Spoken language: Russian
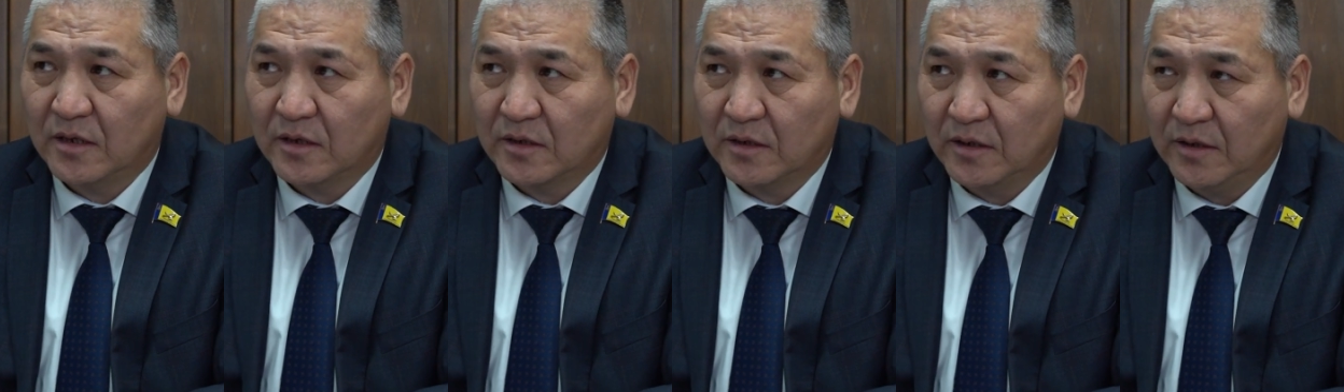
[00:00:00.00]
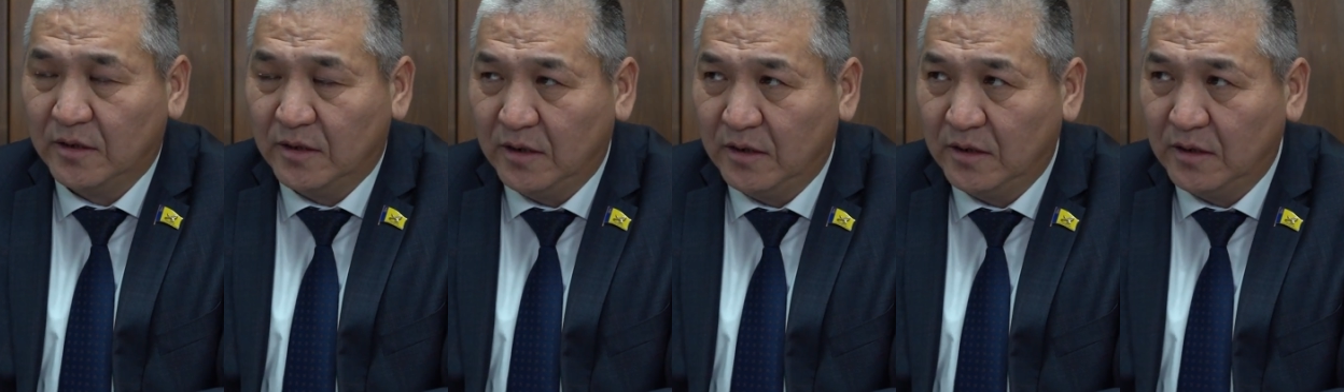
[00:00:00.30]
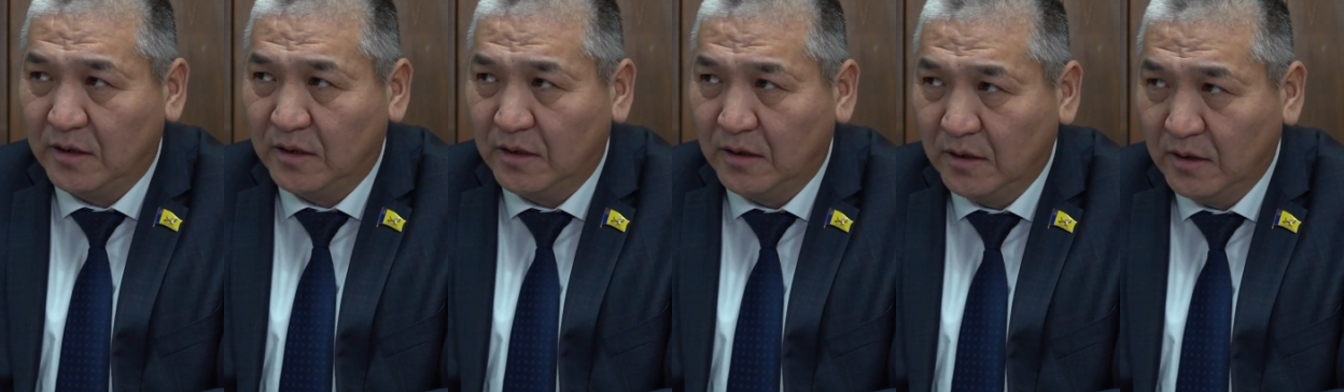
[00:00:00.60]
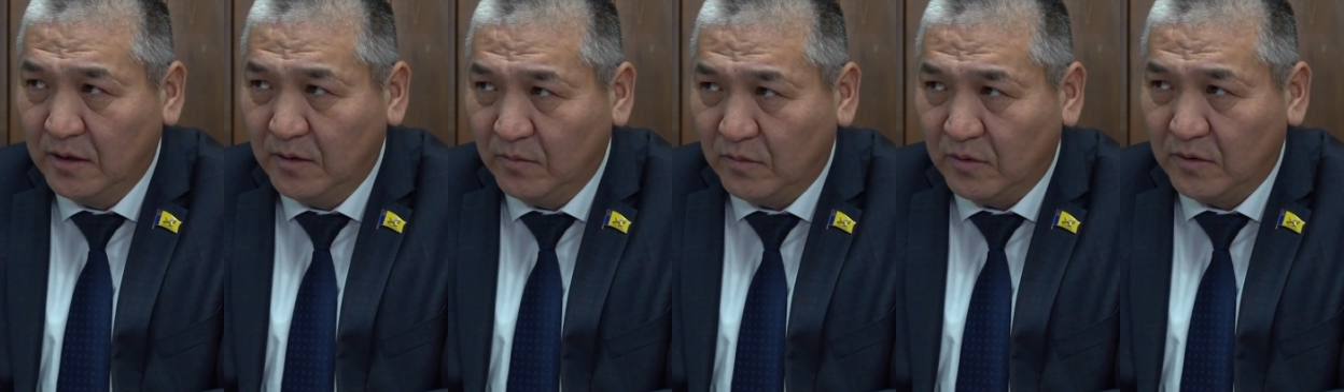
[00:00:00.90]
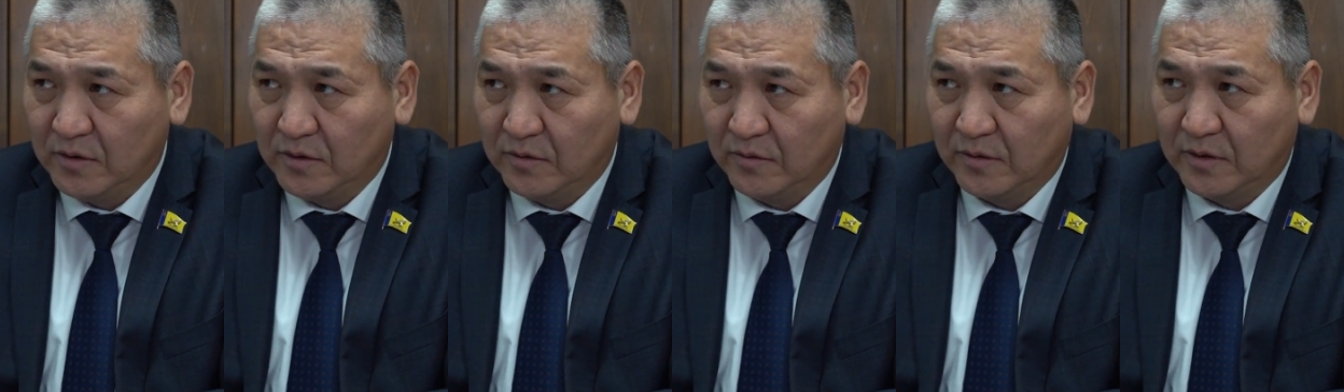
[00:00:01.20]
Наши дети
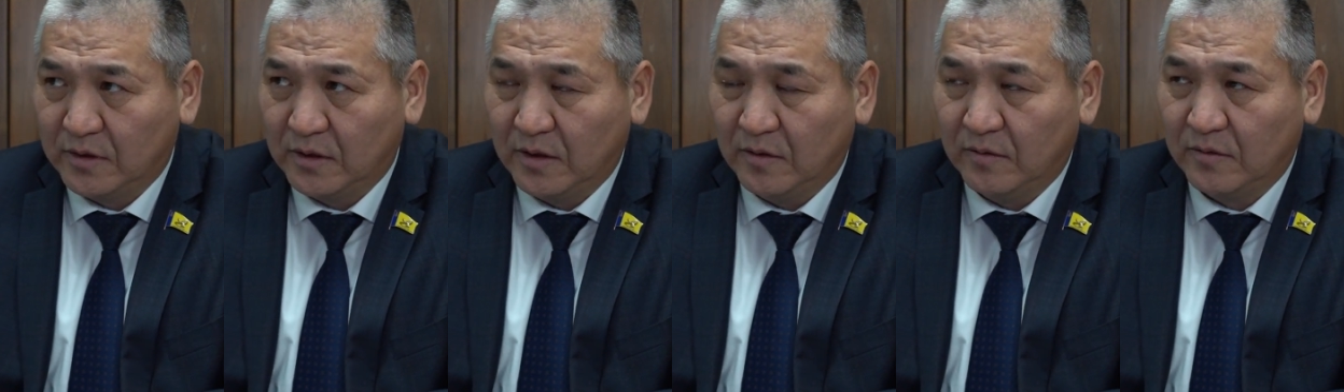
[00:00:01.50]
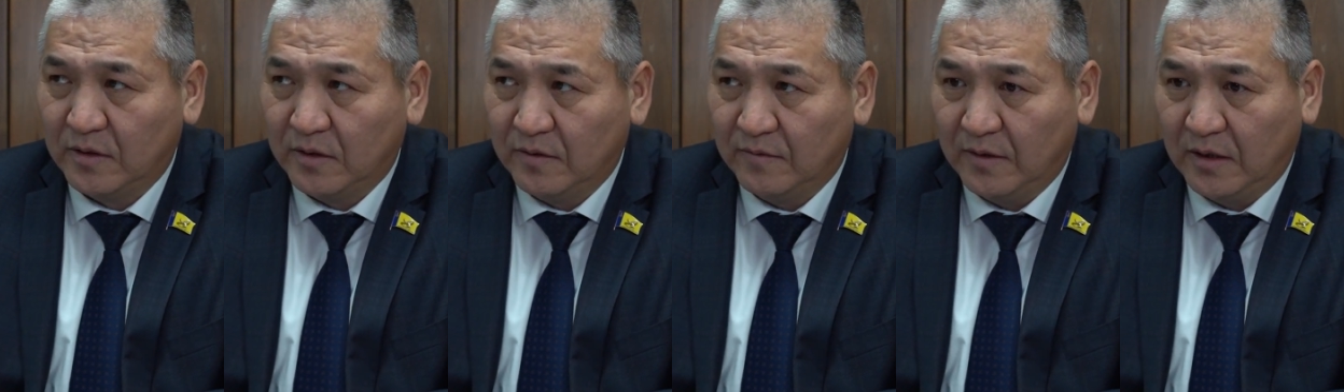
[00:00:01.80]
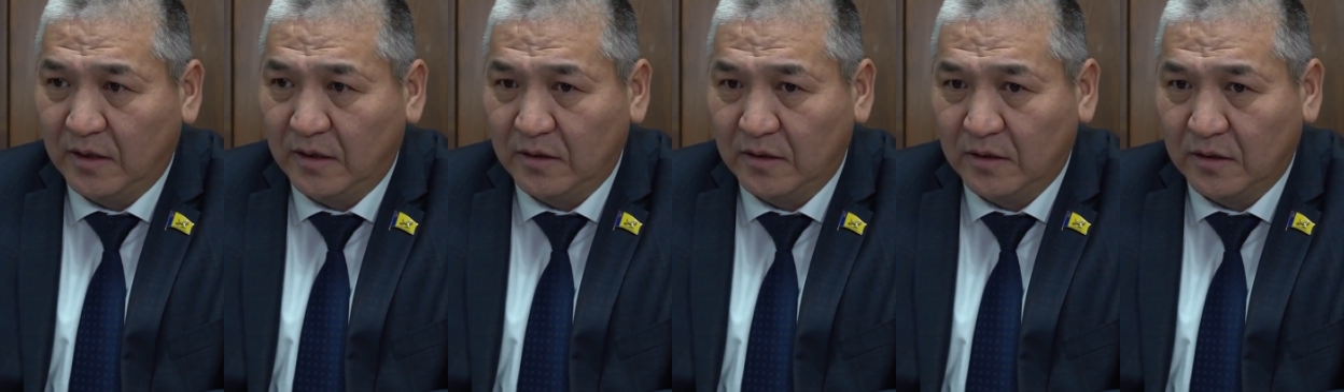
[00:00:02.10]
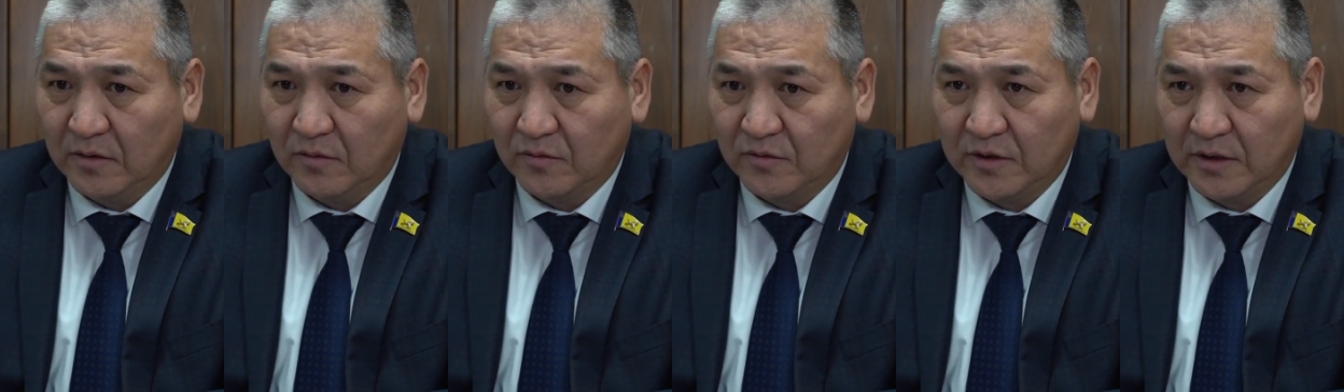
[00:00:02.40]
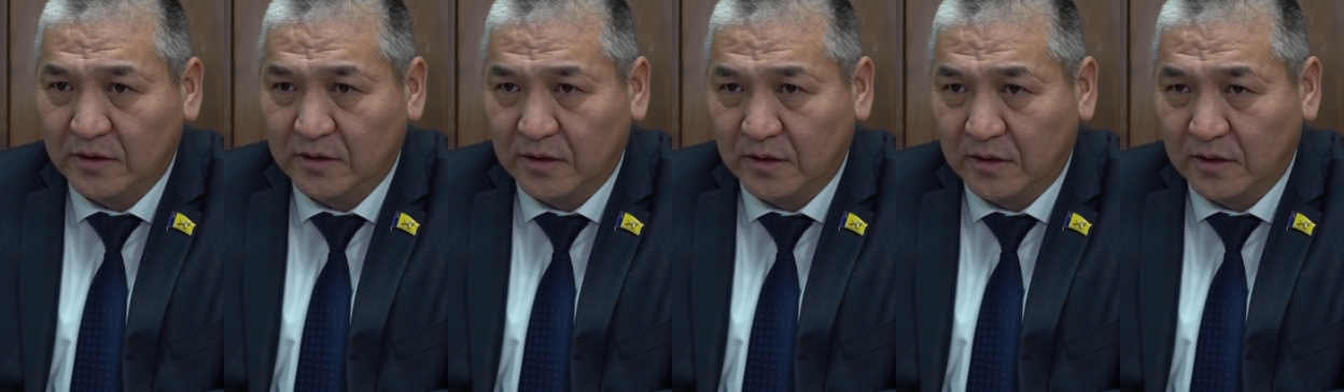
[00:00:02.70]
пользуются, да, вот инвалиды и
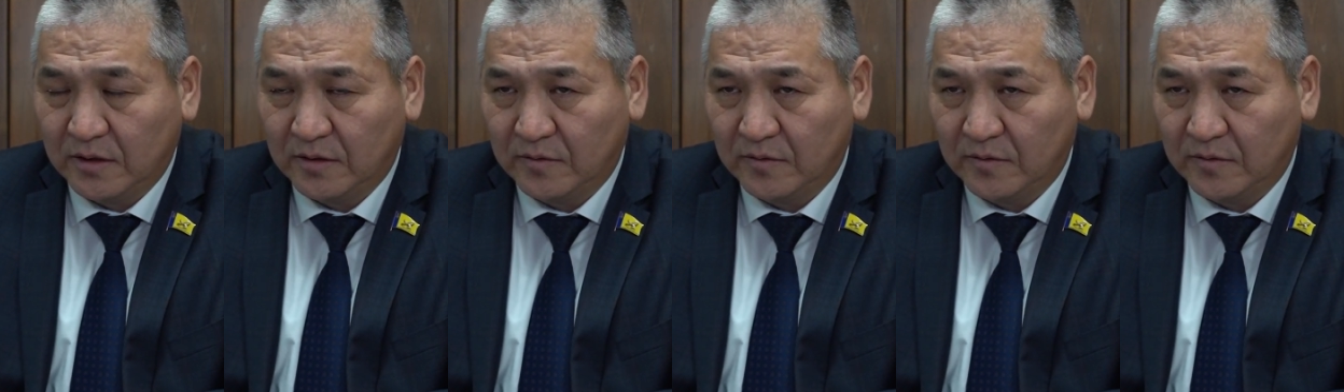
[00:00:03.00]
участники